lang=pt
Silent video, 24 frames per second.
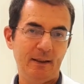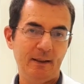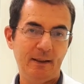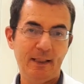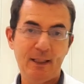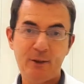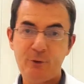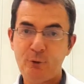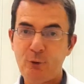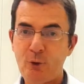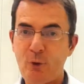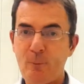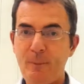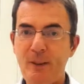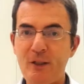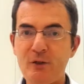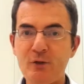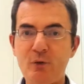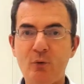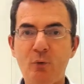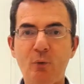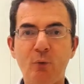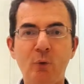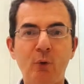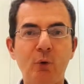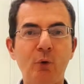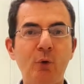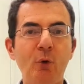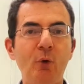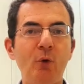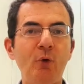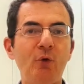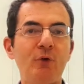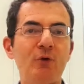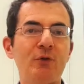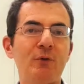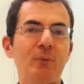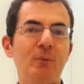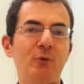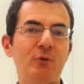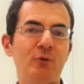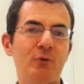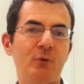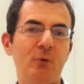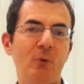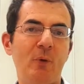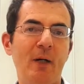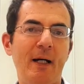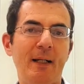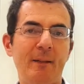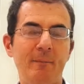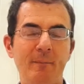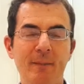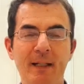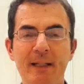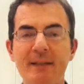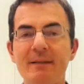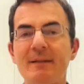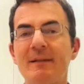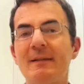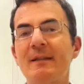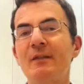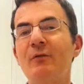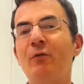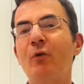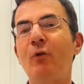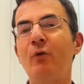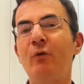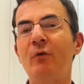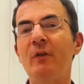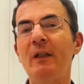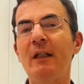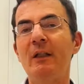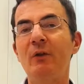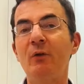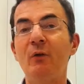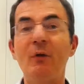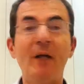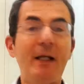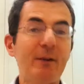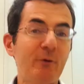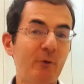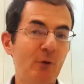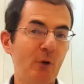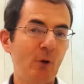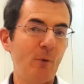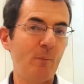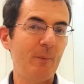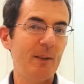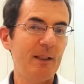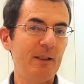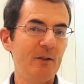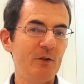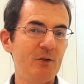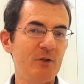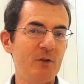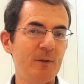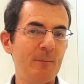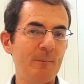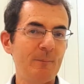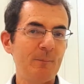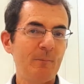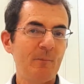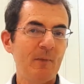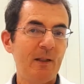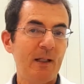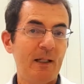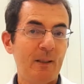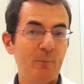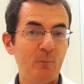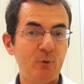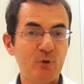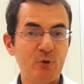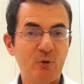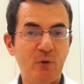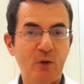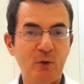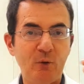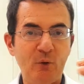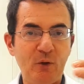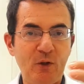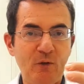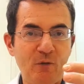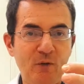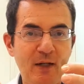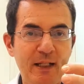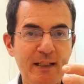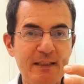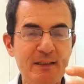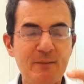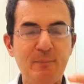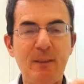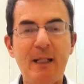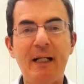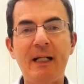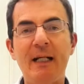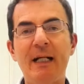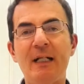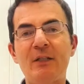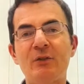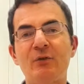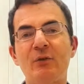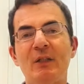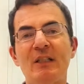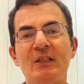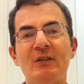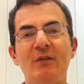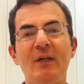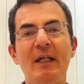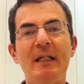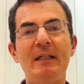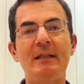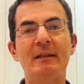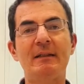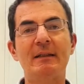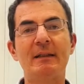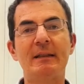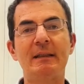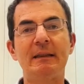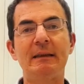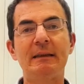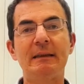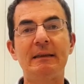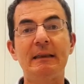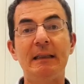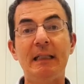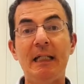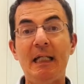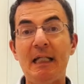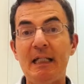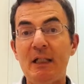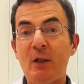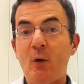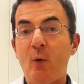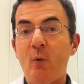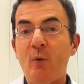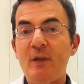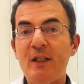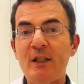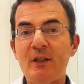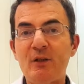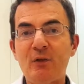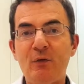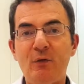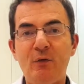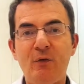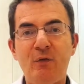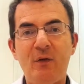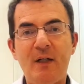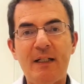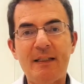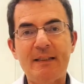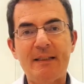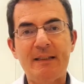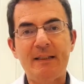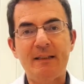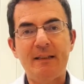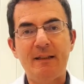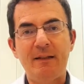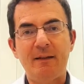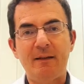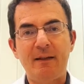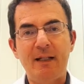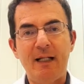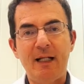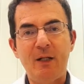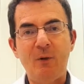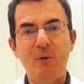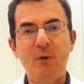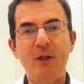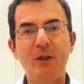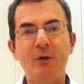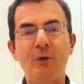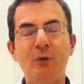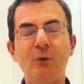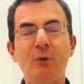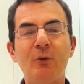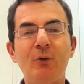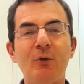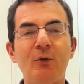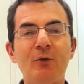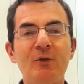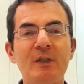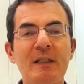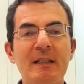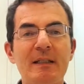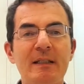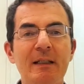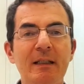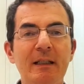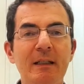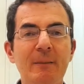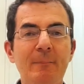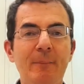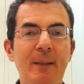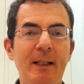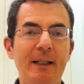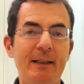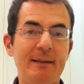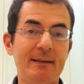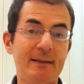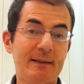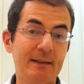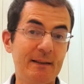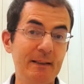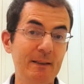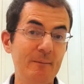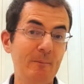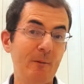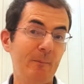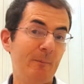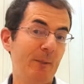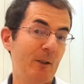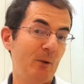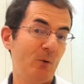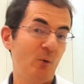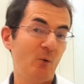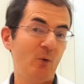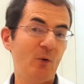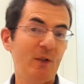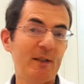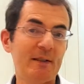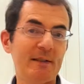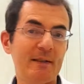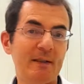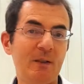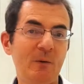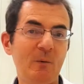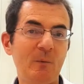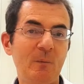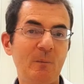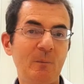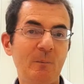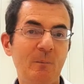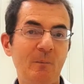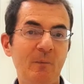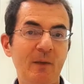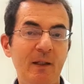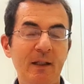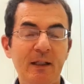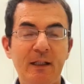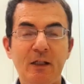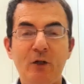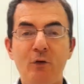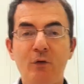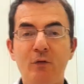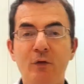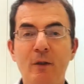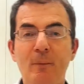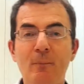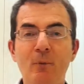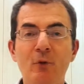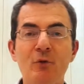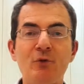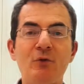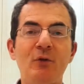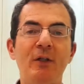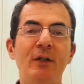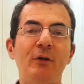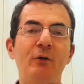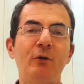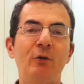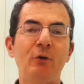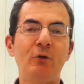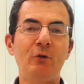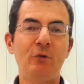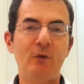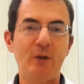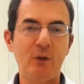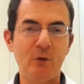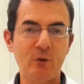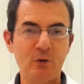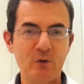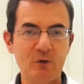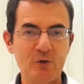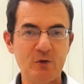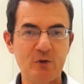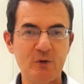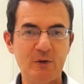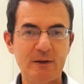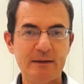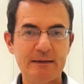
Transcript: naturalmente com o tônus muscular mais desenvolvido, naturalmente a musculatura vai esmagar suas veias e com isso facilitar o retorno de sangue para cima, para o coração, que é o famoso retorno venoso.